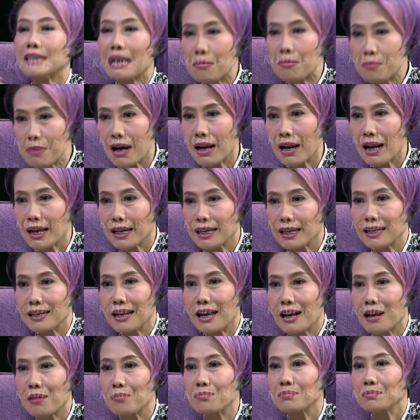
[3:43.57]
ditambah
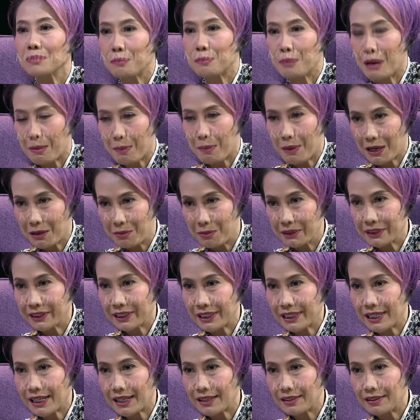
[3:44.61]
lagi dalam beberapa
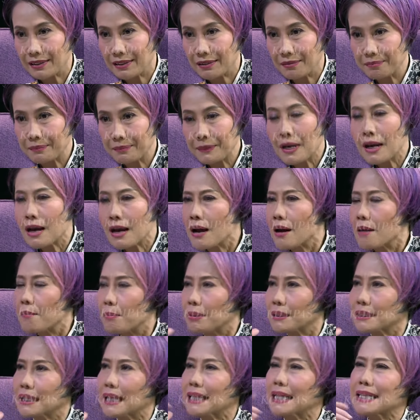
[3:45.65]
kementerian. Ya.
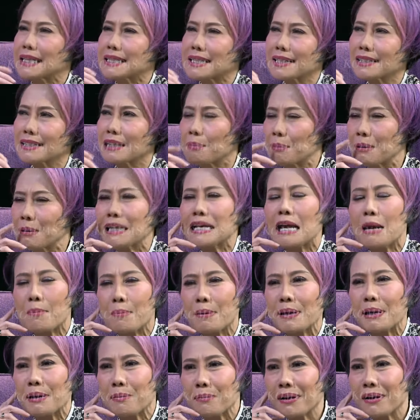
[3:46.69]
Pertanyaan saya tapi
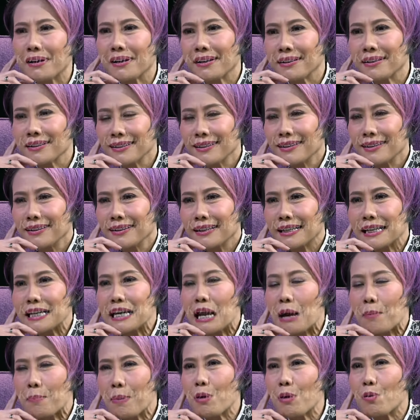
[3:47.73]
kenapa ya Mbak ya?
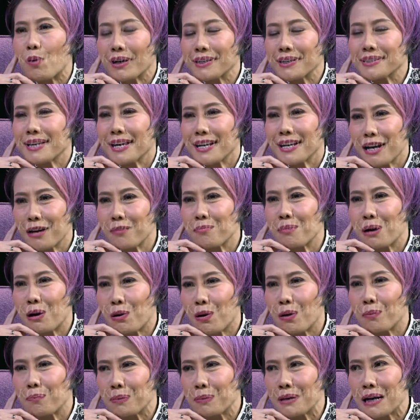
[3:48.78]
Kenapa wacana
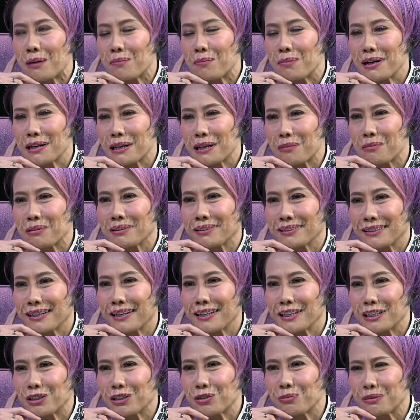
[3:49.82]
bahwa penambahan
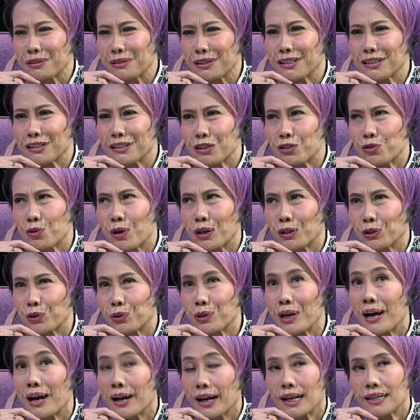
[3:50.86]
kementerian itu menjadi
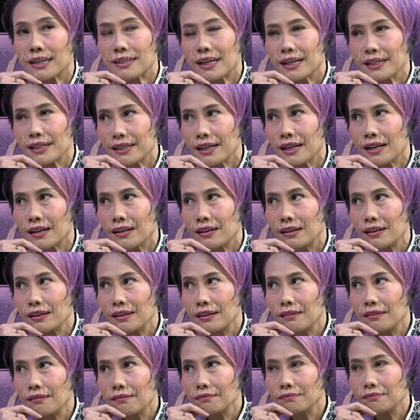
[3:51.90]
sesuatu yang rasanya
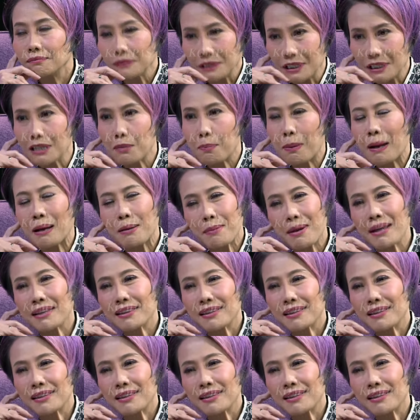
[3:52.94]
di depan